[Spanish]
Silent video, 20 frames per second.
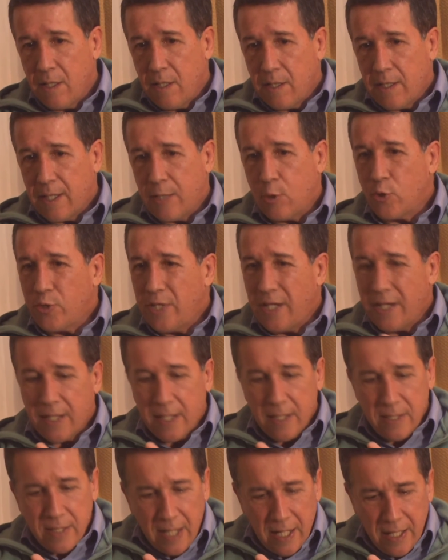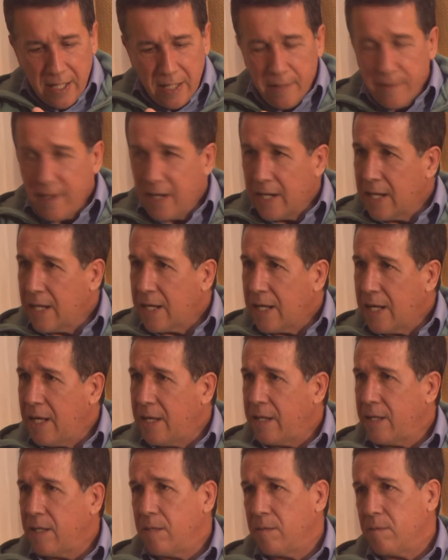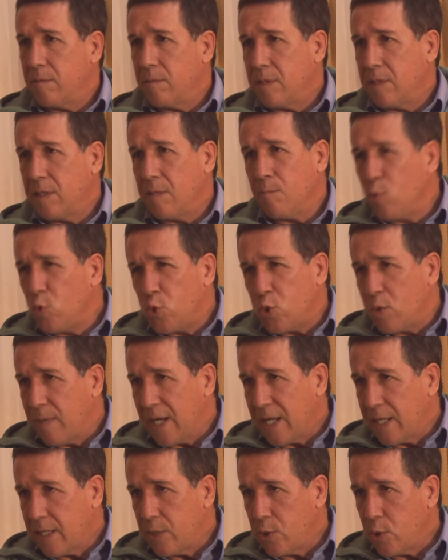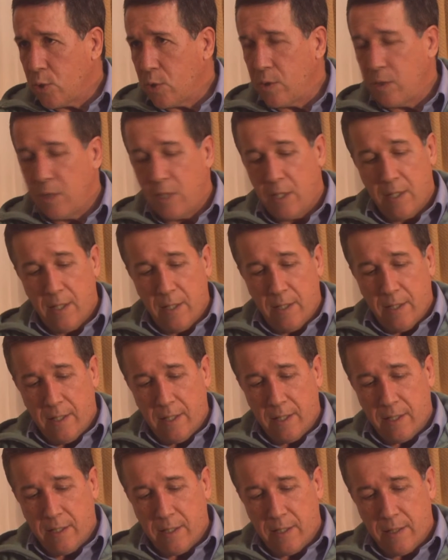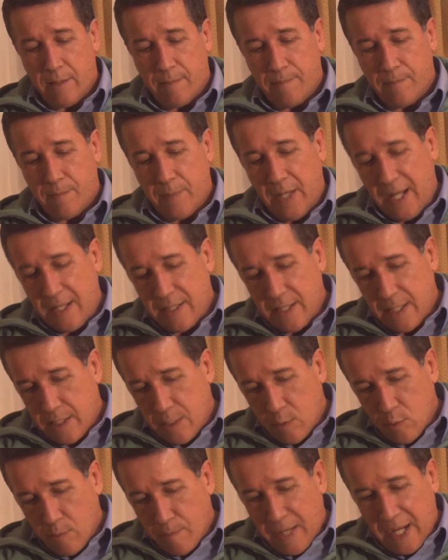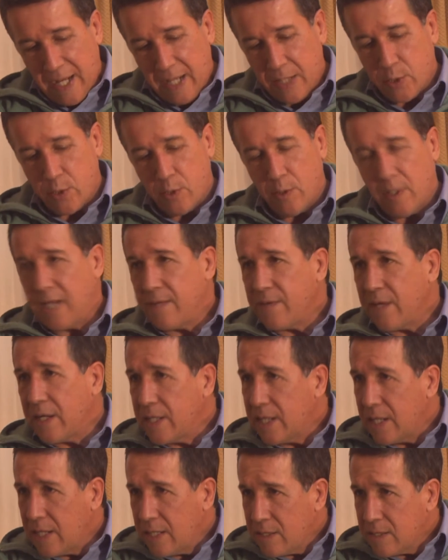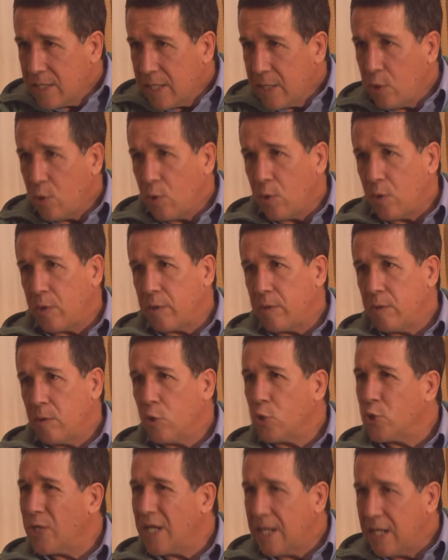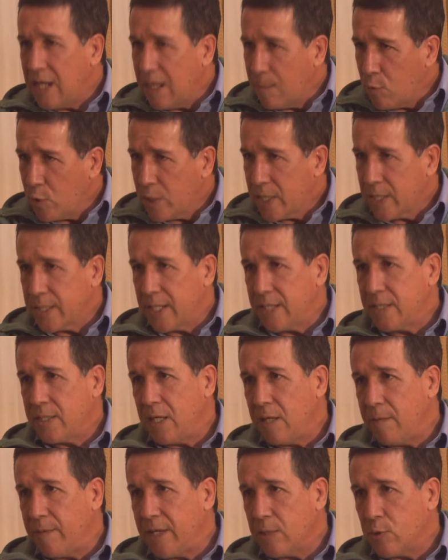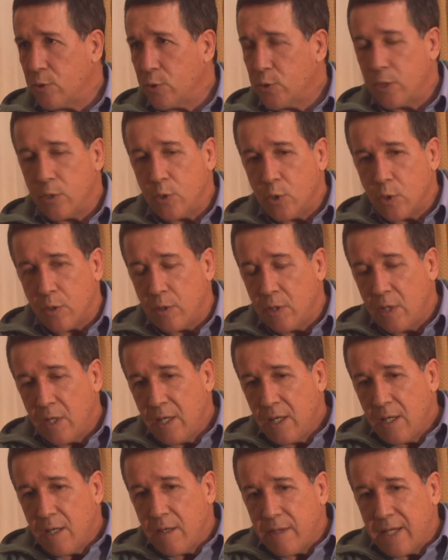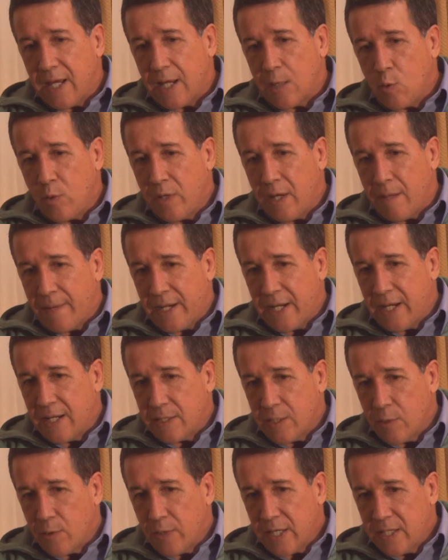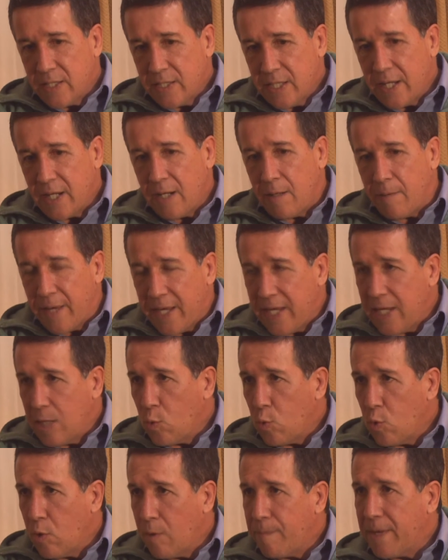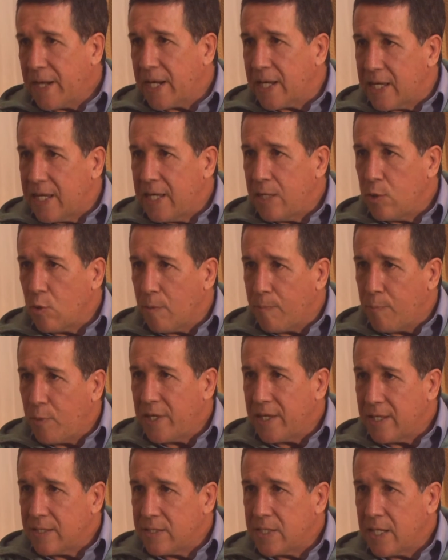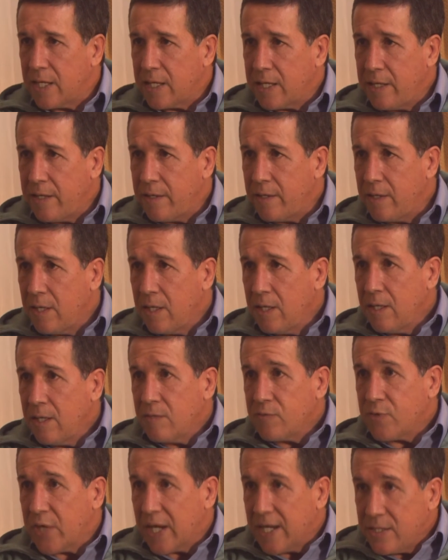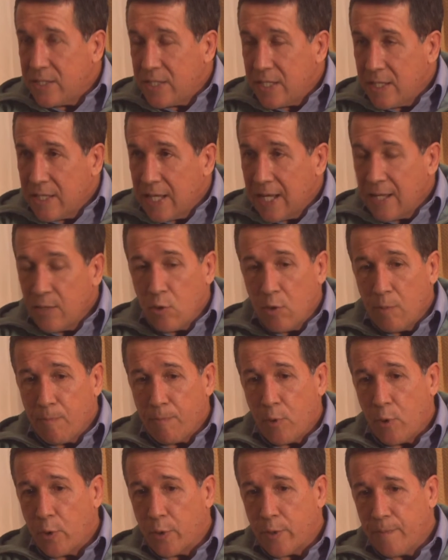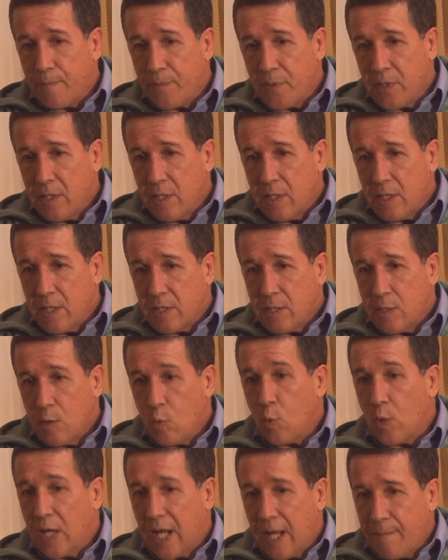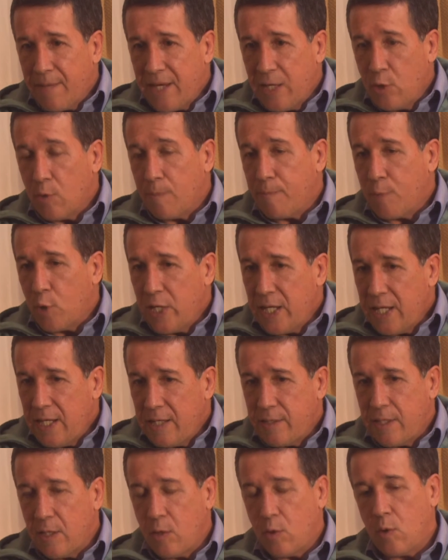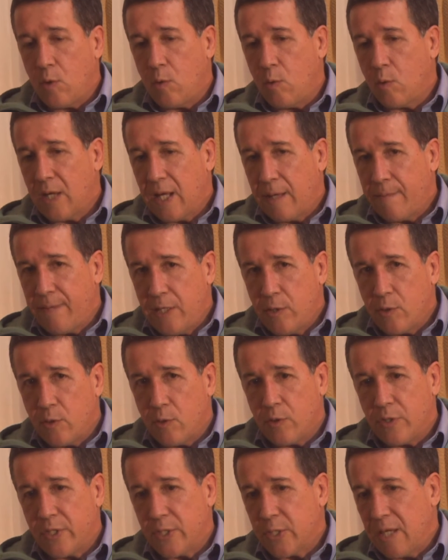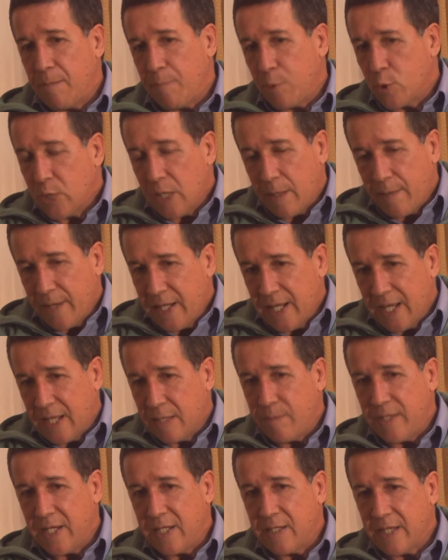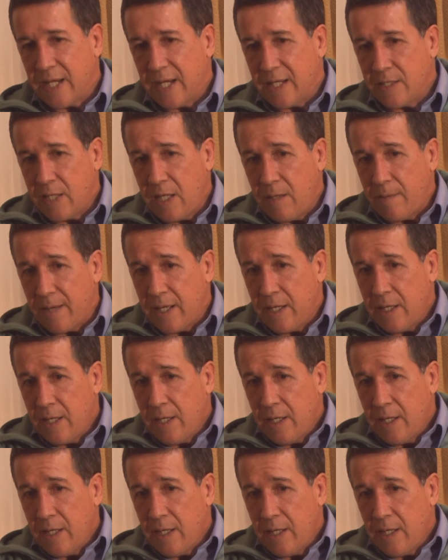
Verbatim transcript: que ellos tienen que salir y dar la cara, este, mucho más que yo, este, andan en un barrio, andan en el interior, los reclamos que reciben, entonces yo de alguna manera tengo que ser el vehículo para que ellos puedan seguir transitando por este, un camino político, un camino de responsabilidad administrativa,